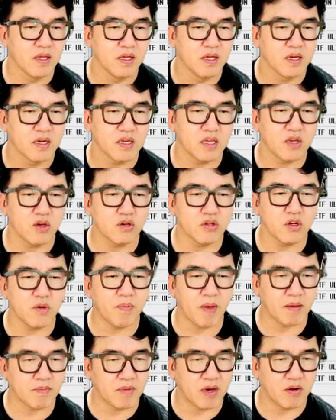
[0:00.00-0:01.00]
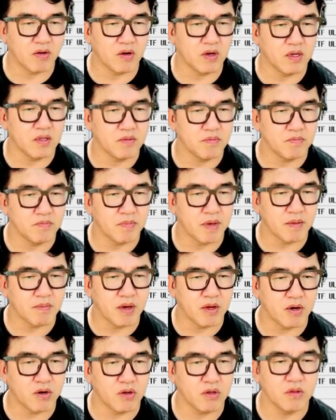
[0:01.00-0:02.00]
그냥 여기서 100만 원,
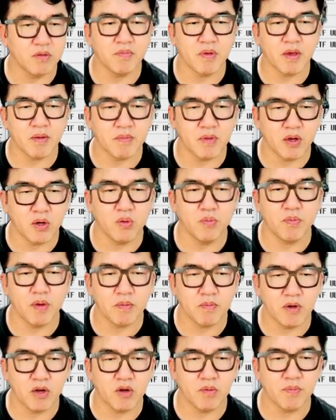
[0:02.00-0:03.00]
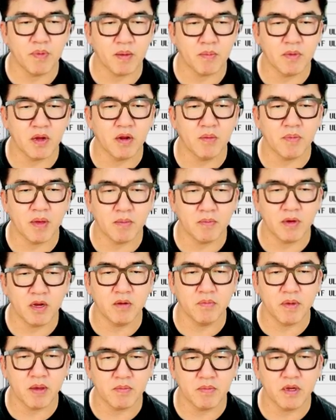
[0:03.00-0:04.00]
100만원, 100만원, 100만원, 100만원, 100만원,
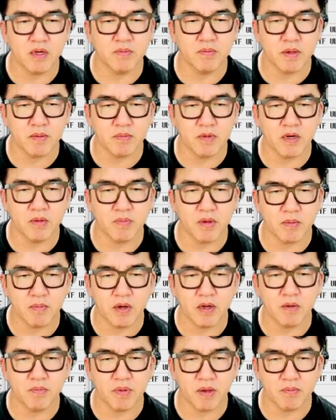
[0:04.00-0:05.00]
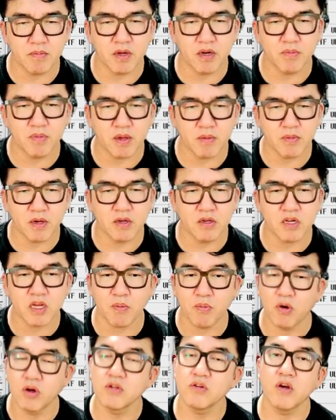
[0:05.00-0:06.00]
100만원, 100만원, 100만원, 100만원, 100만원 이렇게
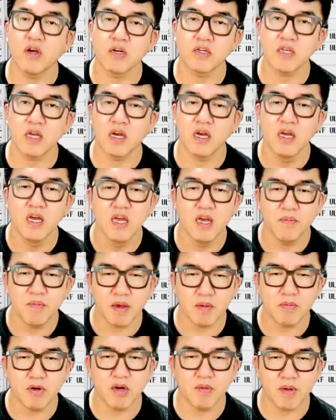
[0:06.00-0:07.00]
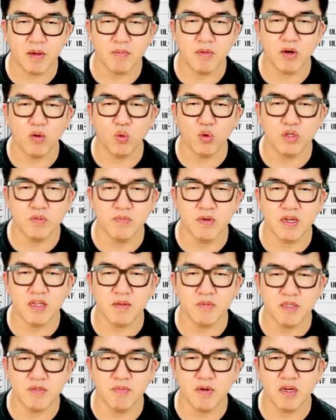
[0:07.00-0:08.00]
버는 거예요 그냥 100만원, 100만원, 50만원,
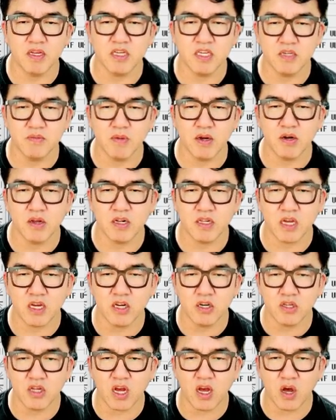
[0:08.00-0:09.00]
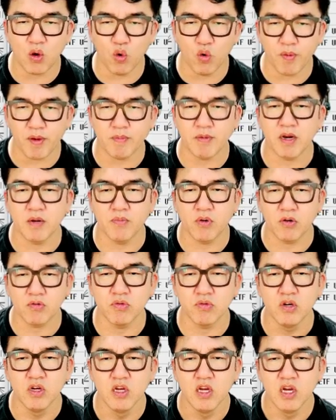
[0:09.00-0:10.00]
30만원, 20만원 이러다 이럴 때가 한 500만원
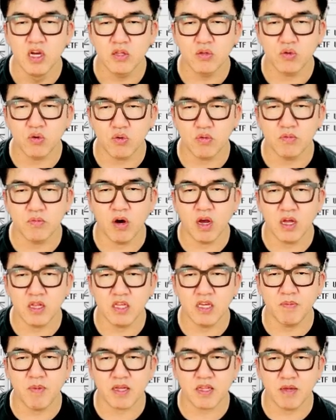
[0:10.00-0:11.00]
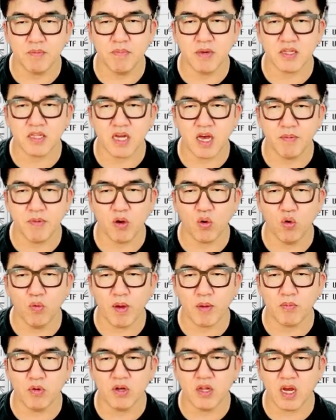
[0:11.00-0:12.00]
벌고 또 뭐 한 200, 300, 400,
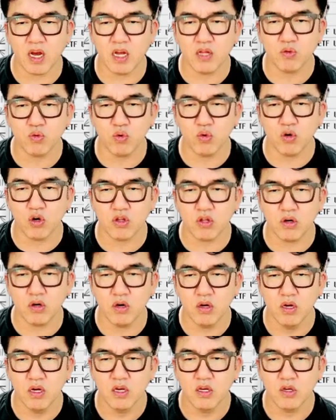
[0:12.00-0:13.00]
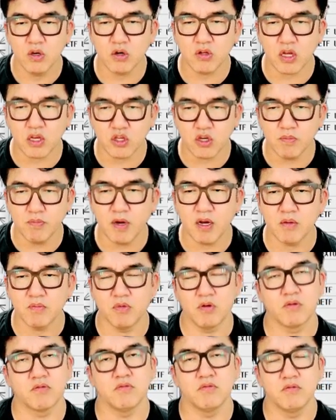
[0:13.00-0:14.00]
500 벌다가 또 여기서 여기서 한 1000만원
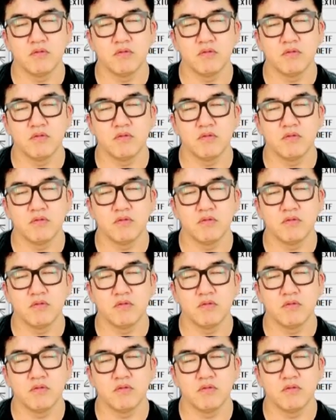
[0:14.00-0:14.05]
벌고